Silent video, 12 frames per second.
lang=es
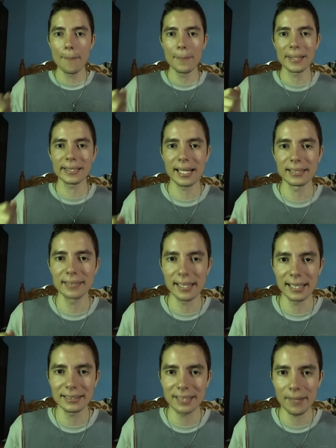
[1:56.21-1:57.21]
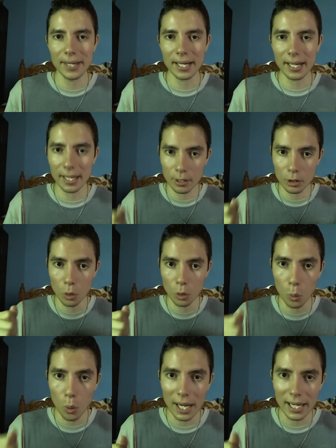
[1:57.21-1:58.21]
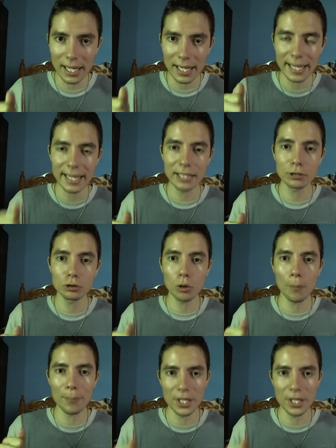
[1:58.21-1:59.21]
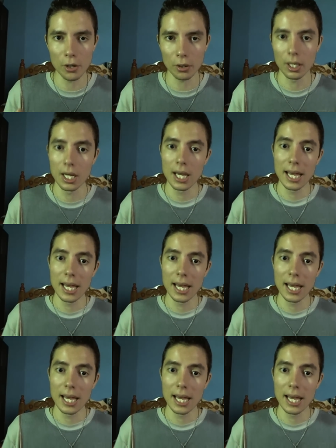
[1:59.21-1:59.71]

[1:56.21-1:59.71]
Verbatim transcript: Me interesaría saber cuál es su opinión.